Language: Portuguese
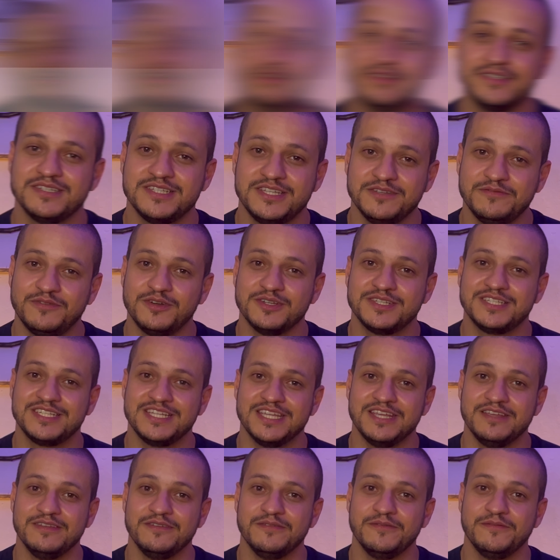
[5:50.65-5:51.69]
Se
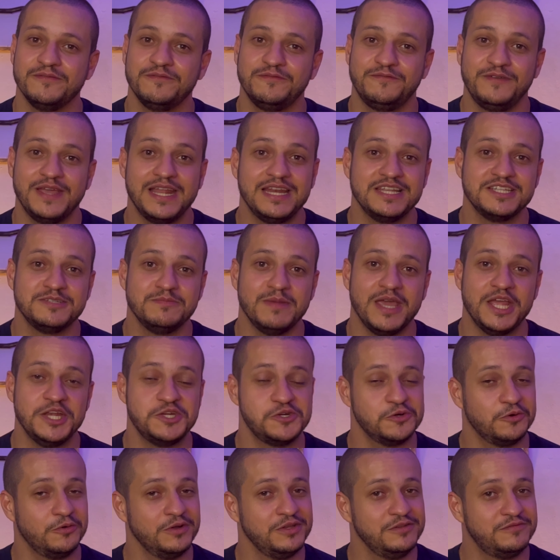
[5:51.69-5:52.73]
você
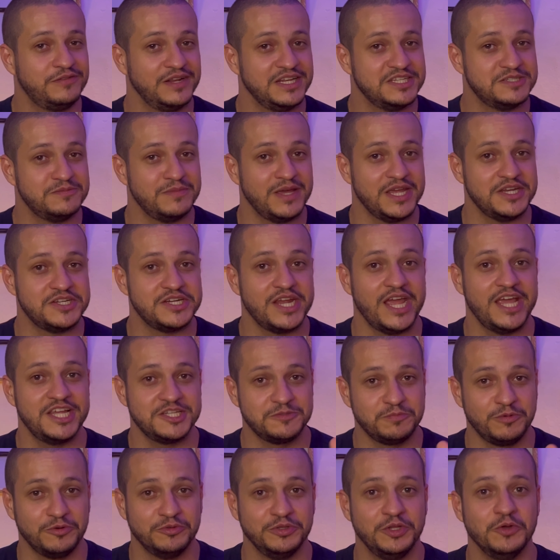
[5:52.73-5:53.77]
felizmente ou infelizmente
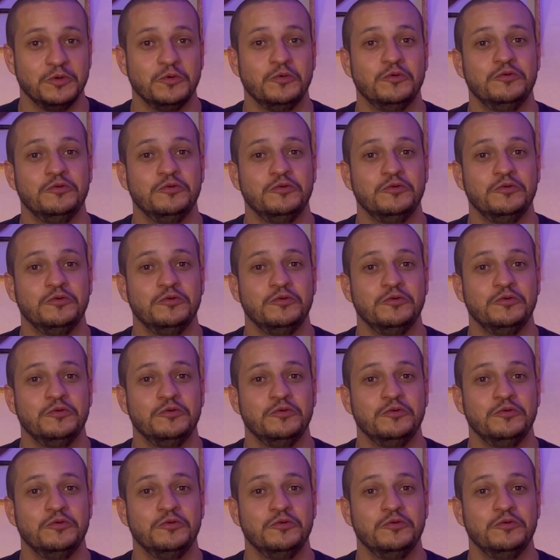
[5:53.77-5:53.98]
respondeu